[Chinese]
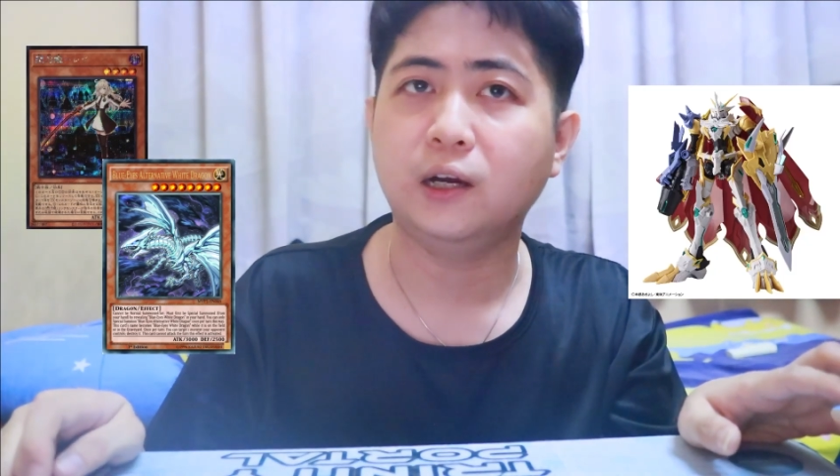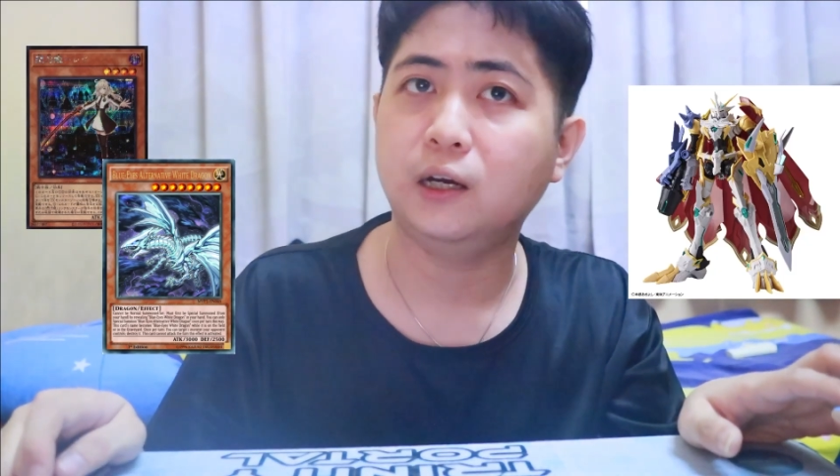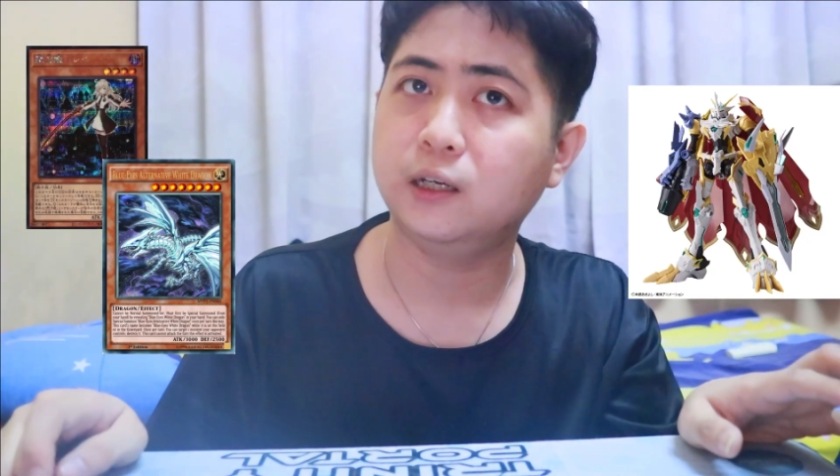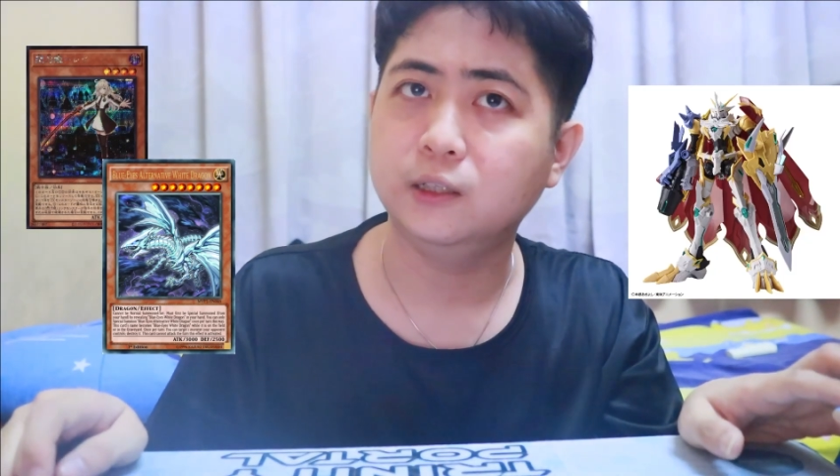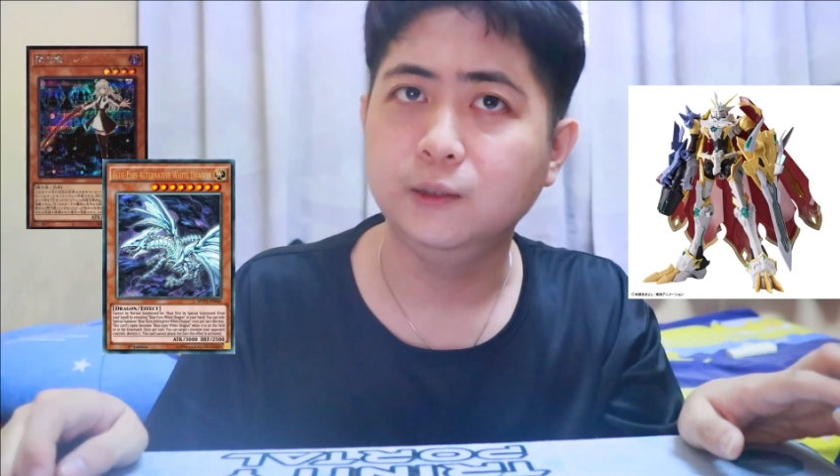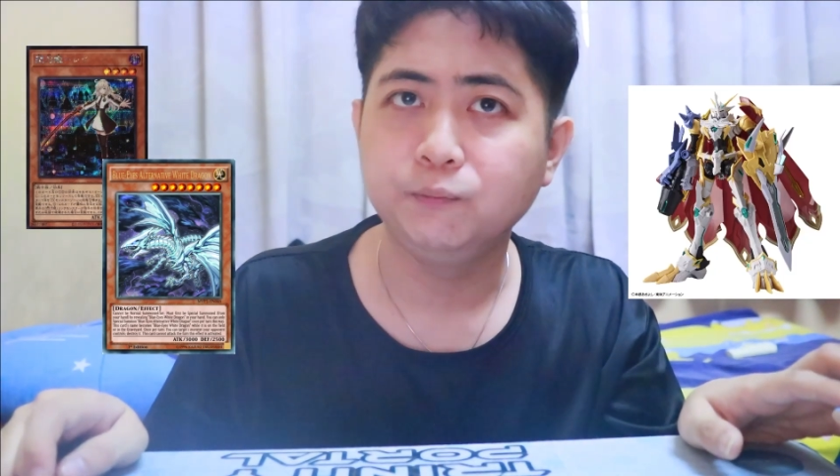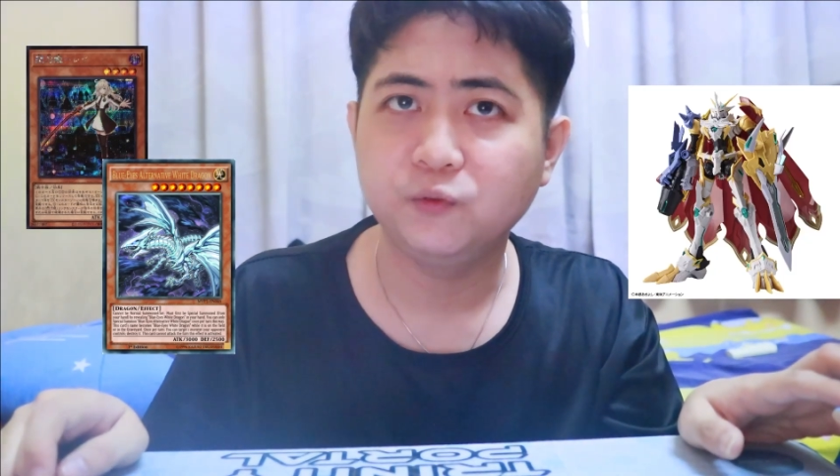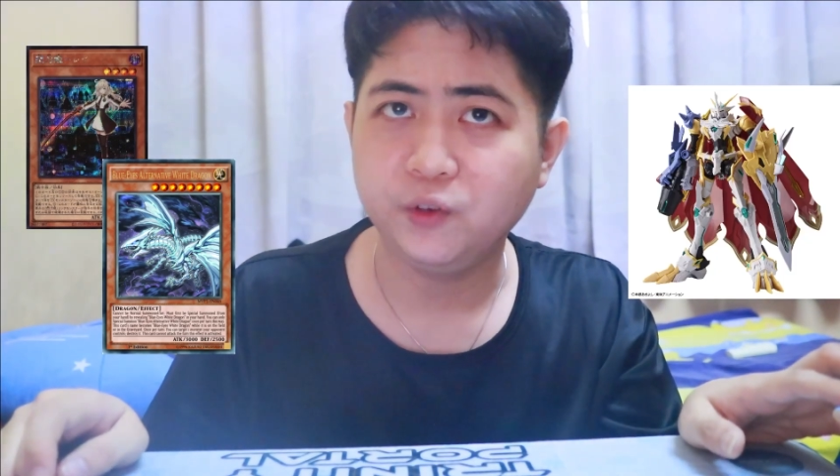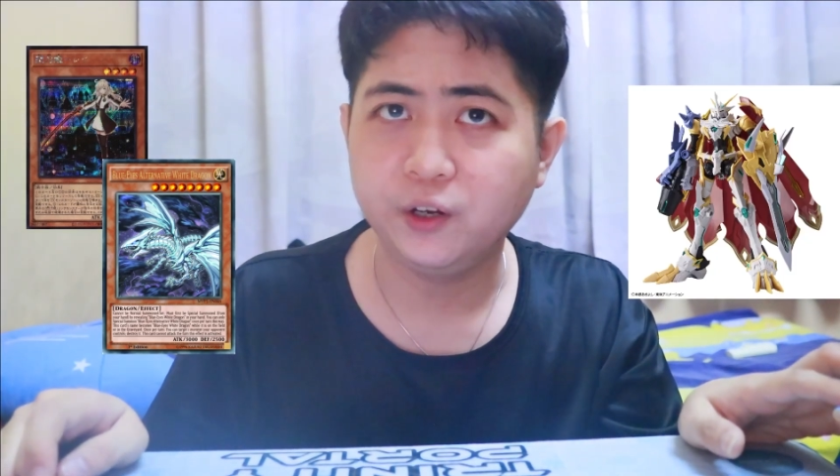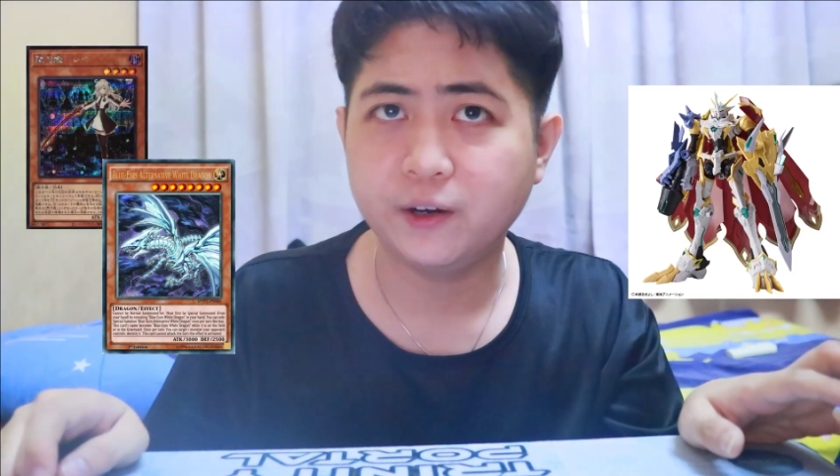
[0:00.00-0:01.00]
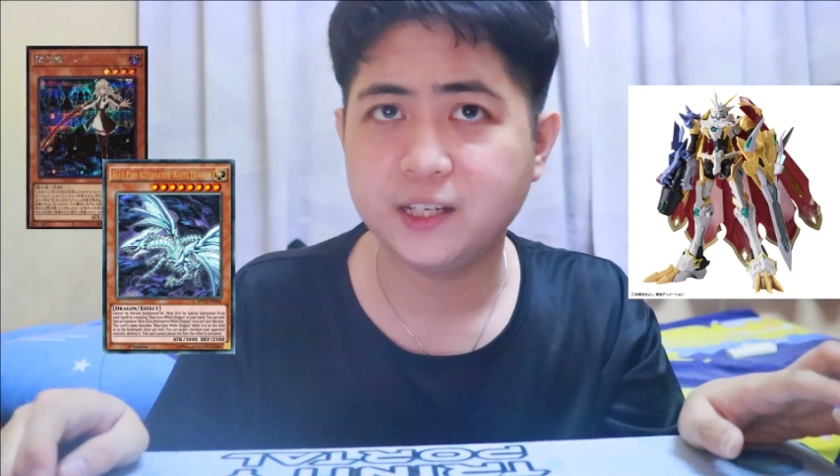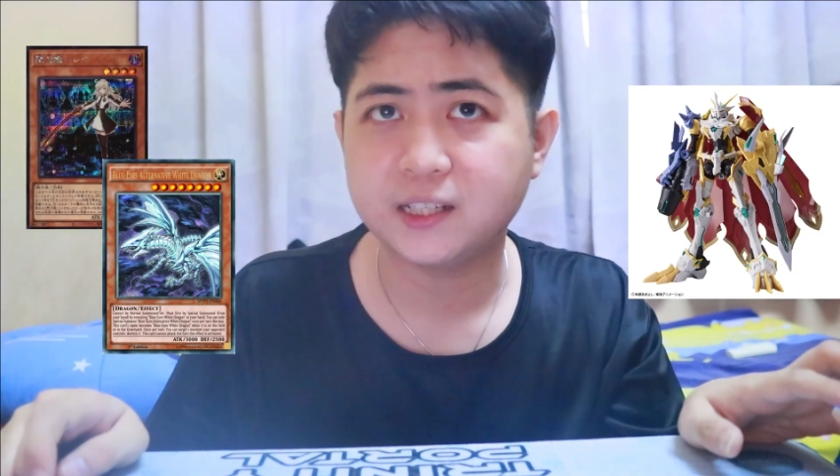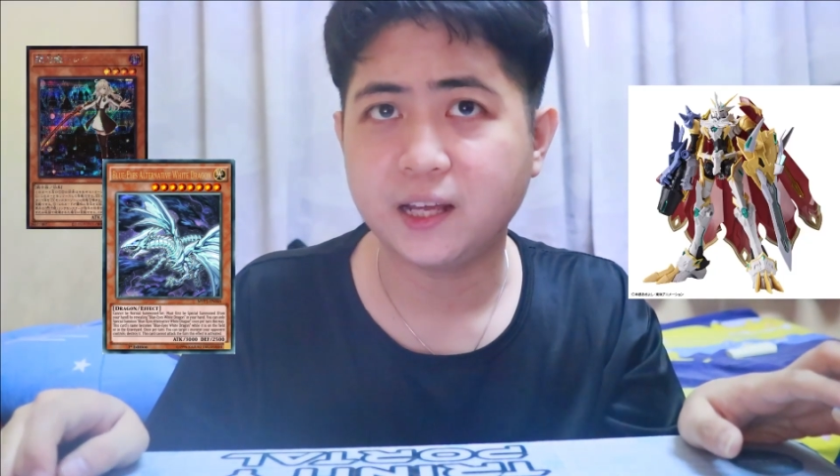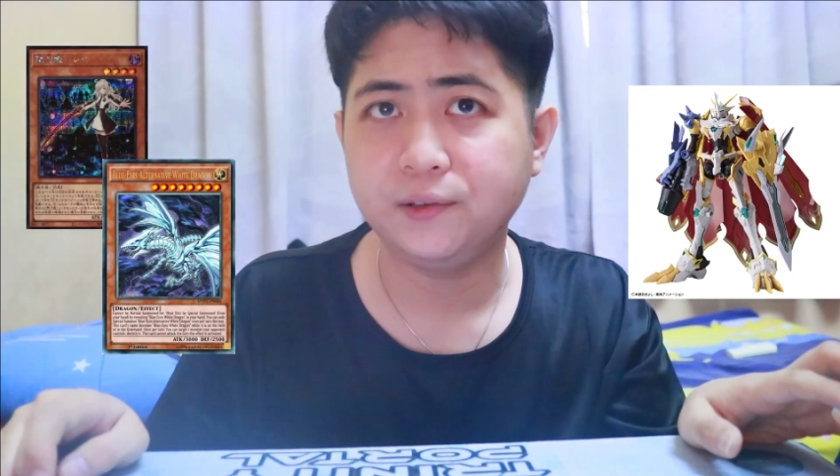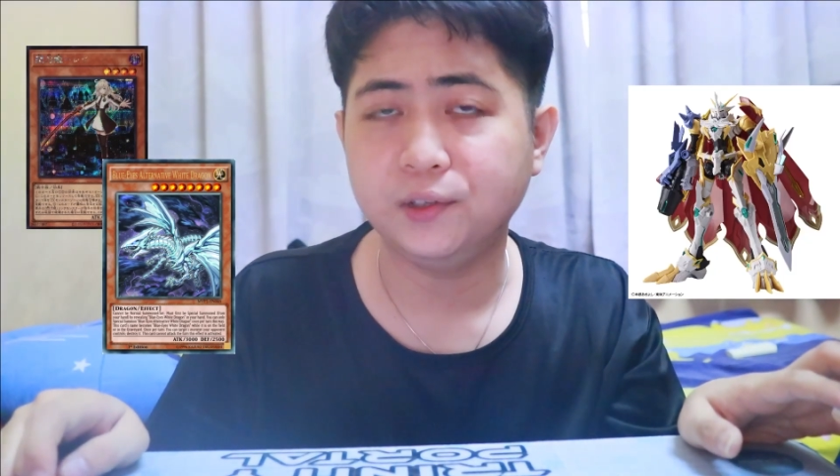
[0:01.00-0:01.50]
啊，Figure
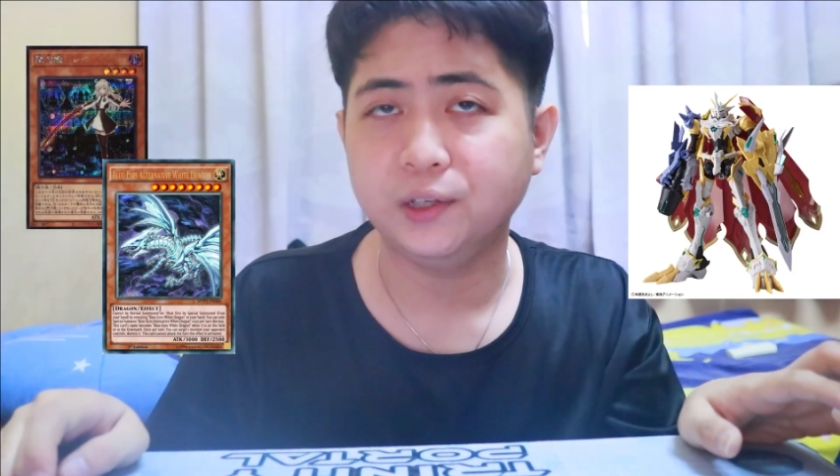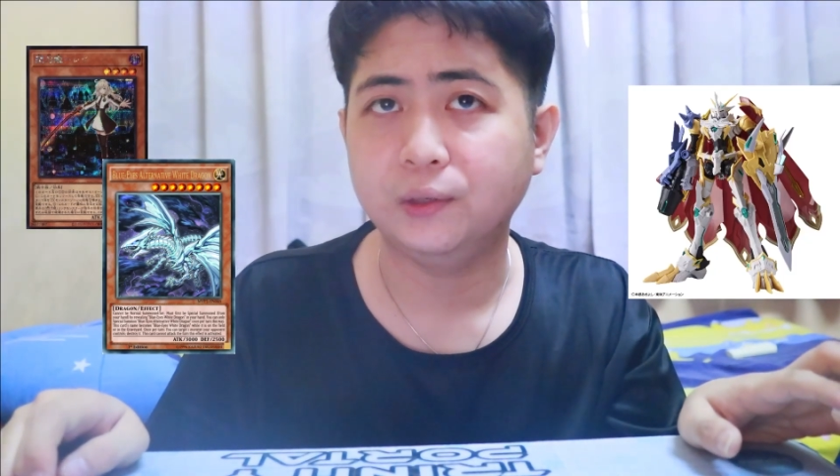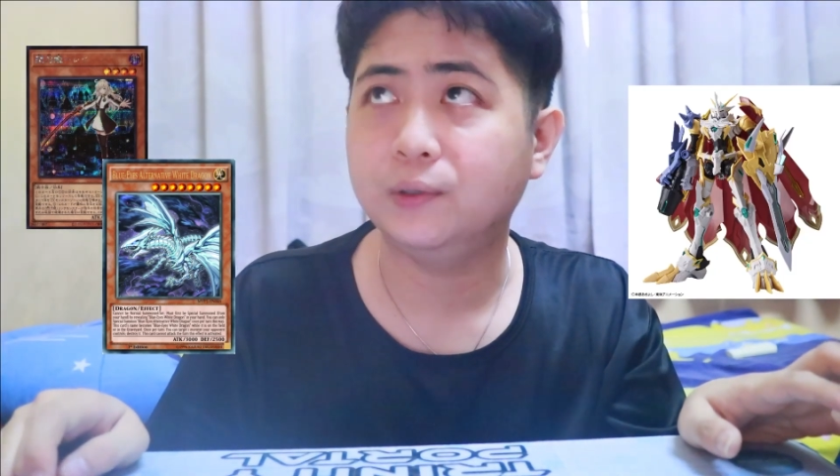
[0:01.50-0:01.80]
Standard